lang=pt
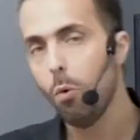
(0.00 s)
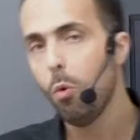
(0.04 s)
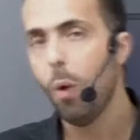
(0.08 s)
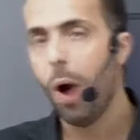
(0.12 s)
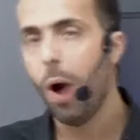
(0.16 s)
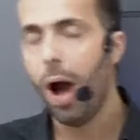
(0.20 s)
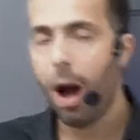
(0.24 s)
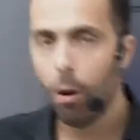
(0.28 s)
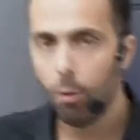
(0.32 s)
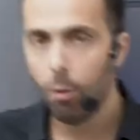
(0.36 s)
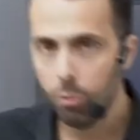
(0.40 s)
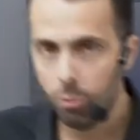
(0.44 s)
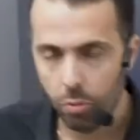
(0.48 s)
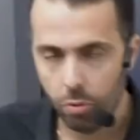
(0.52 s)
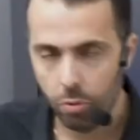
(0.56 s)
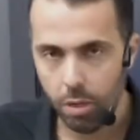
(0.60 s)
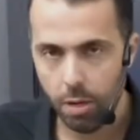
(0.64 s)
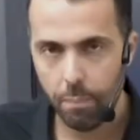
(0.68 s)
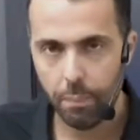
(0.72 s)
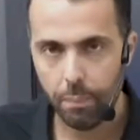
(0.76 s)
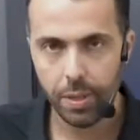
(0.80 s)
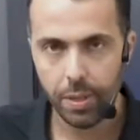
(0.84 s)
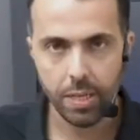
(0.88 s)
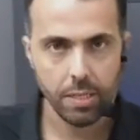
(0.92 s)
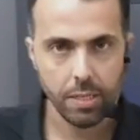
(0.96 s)
o auto
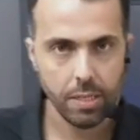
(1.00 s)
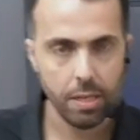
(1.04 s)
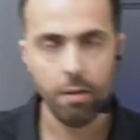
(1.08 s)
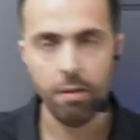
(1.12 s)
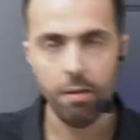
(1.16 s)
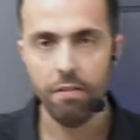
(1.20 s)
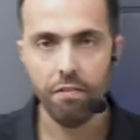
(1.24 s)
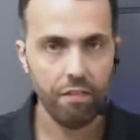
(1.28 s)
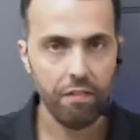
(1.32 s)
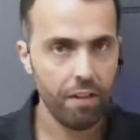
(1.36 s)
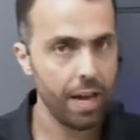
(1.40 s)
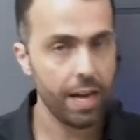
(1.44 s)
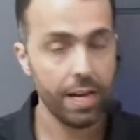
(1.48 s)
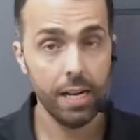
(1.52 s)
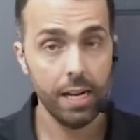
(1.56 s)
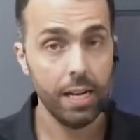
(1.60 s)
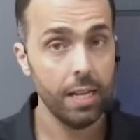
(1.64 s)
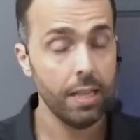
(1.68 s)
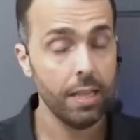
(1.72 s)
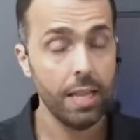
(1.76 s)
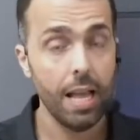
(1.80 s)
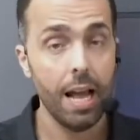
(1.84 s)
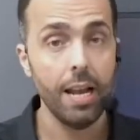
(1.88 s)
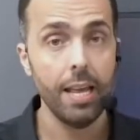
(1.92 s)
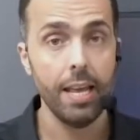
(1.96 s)
de prisão em
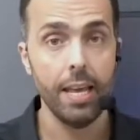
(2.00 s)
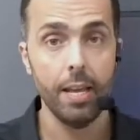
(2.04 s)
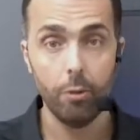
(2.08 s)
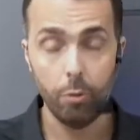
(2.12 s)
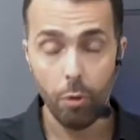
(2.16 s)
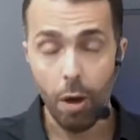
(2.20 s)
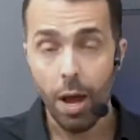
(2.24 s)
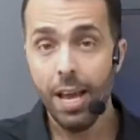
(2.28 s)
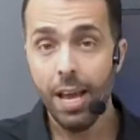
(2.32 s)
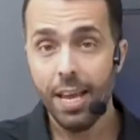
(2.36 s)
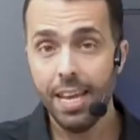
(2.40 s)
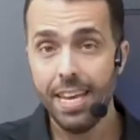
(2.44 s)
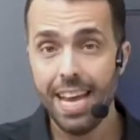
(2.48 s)
flagrante delito,